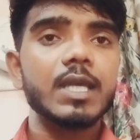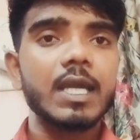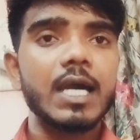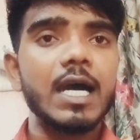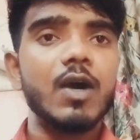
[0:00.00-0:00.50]

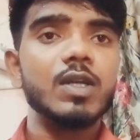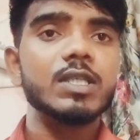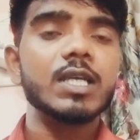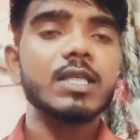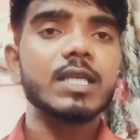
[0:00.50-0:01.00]
e का
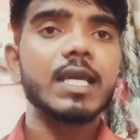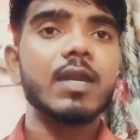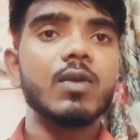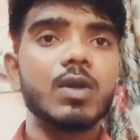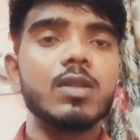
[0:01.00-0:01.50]
और जी
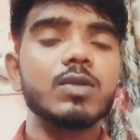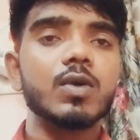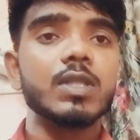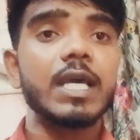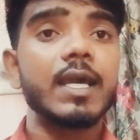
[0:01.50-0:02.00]
का नोट्स
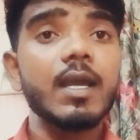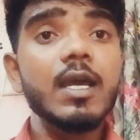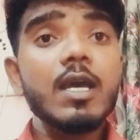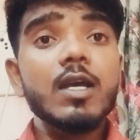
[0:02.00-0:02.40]
जो होता है